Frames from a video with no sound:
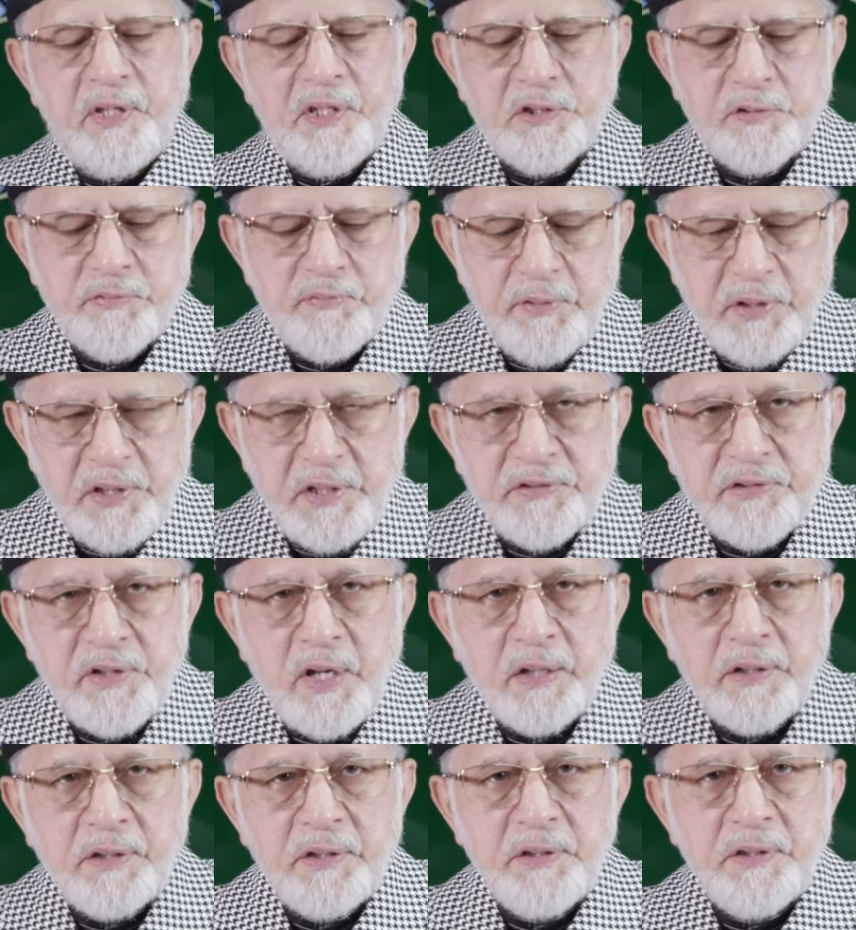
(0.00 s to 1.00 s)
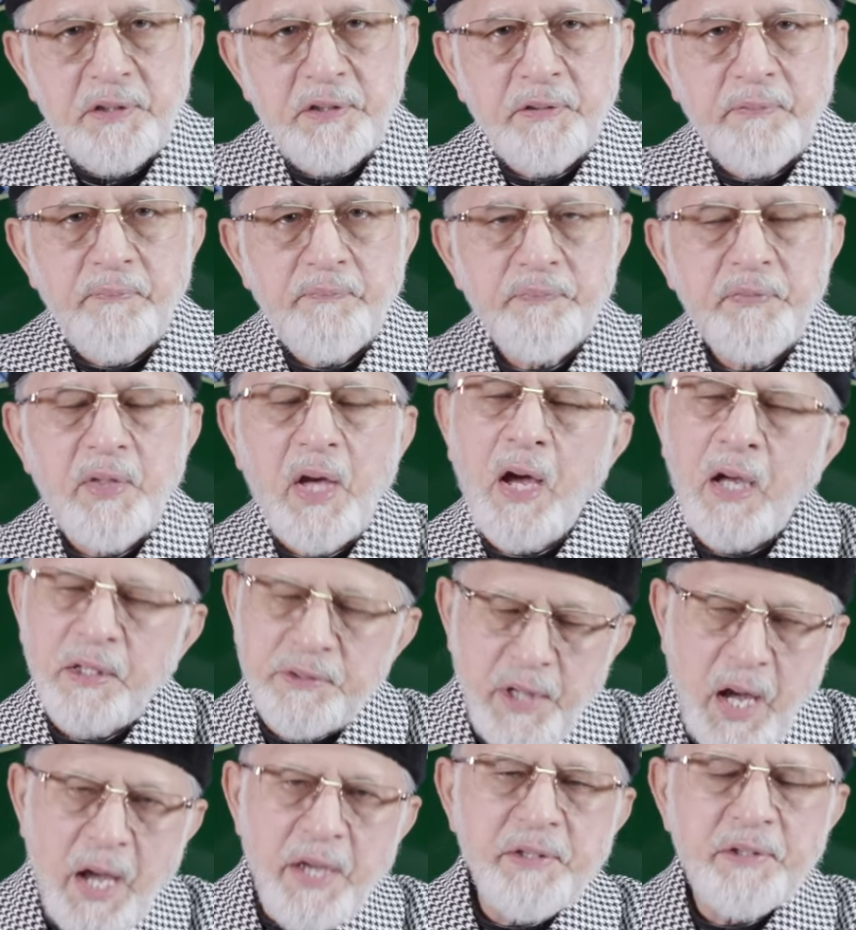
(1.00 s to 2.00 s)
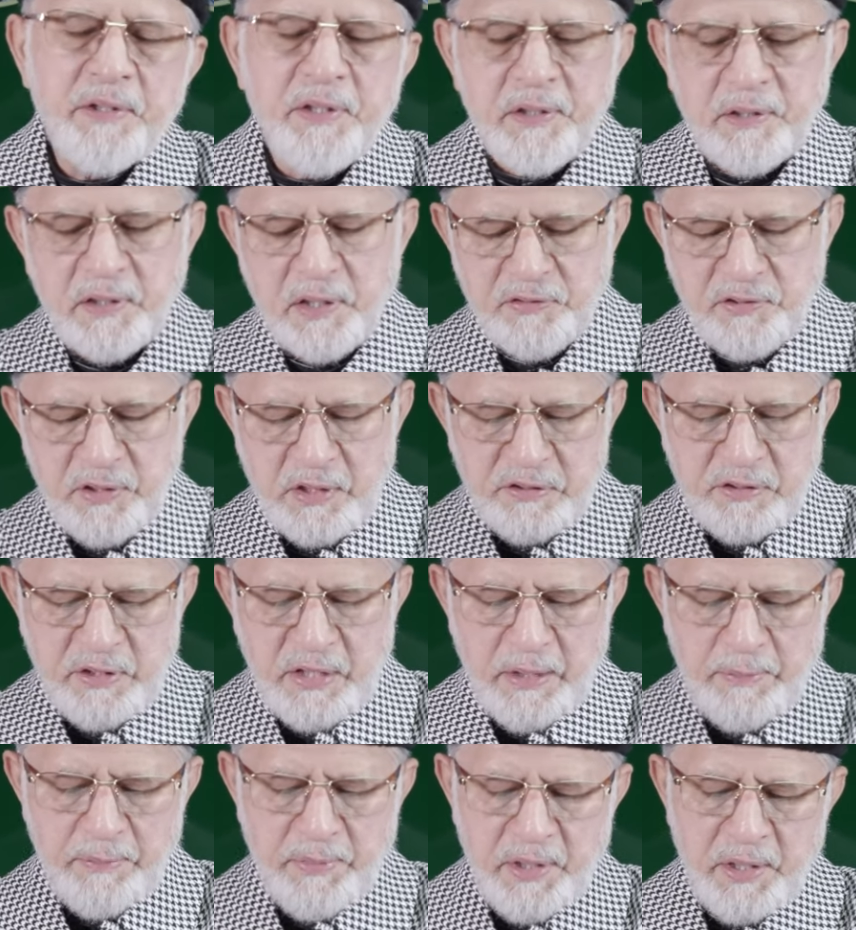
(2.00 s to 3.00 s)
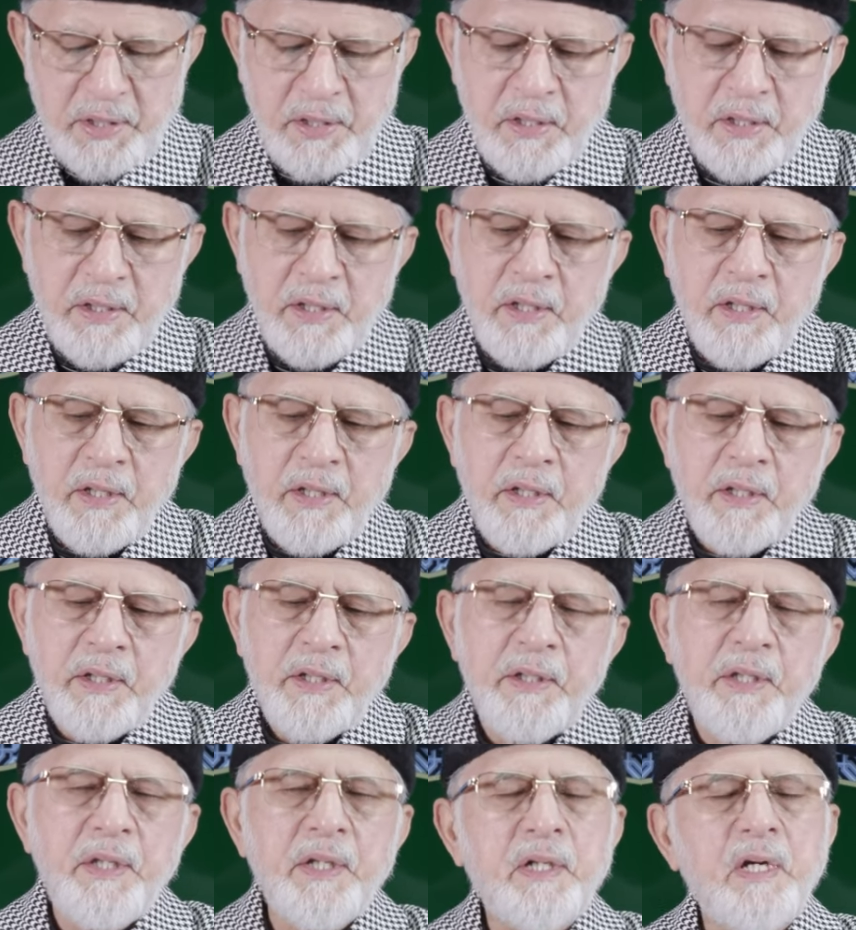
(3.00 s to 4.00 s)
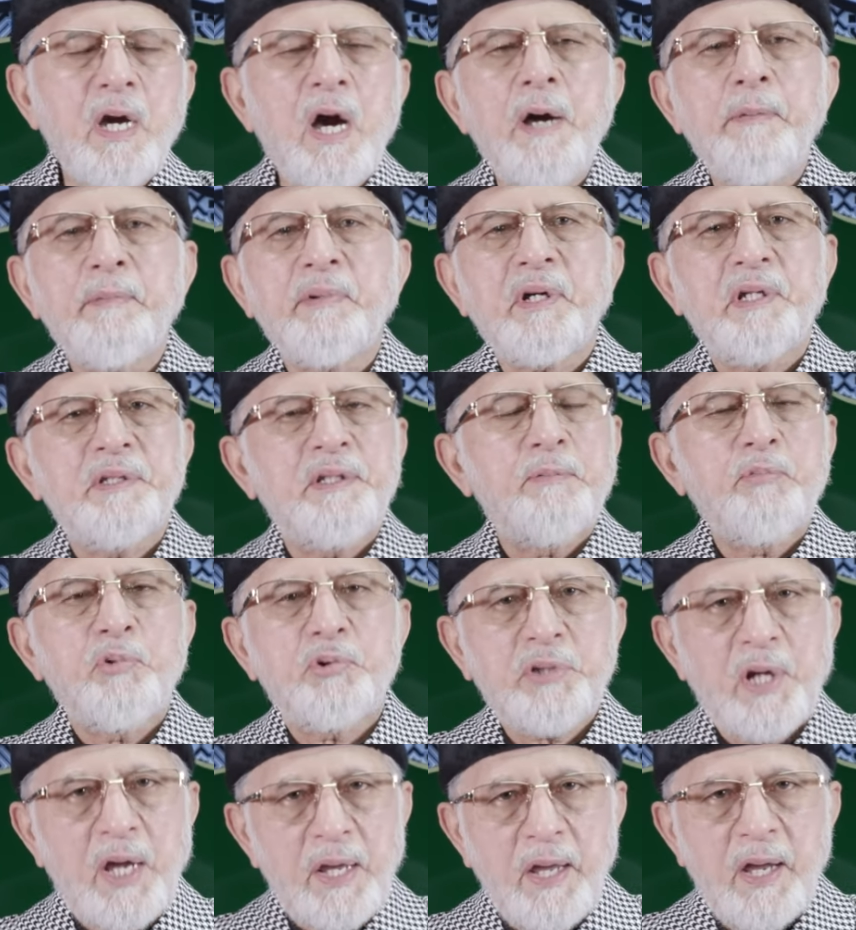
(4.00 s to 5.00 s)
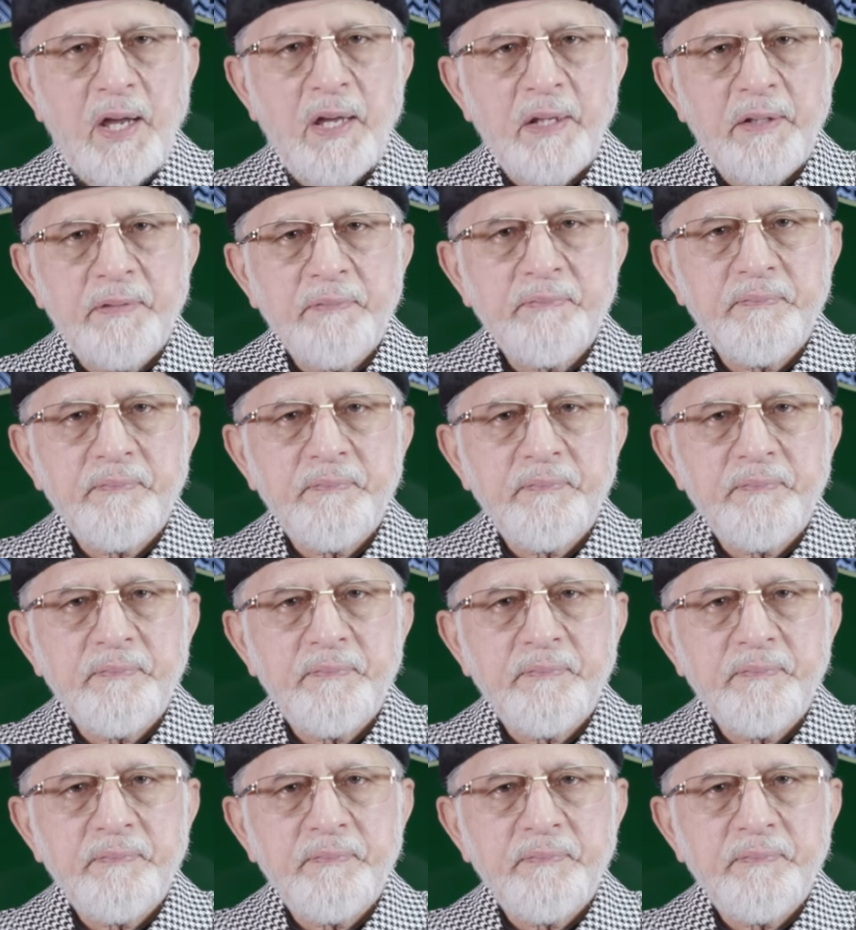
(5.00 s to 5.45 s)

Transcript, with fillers: इस फरीज़ा की अदायगी के सिलसिले में एक अहम कदम उठाया है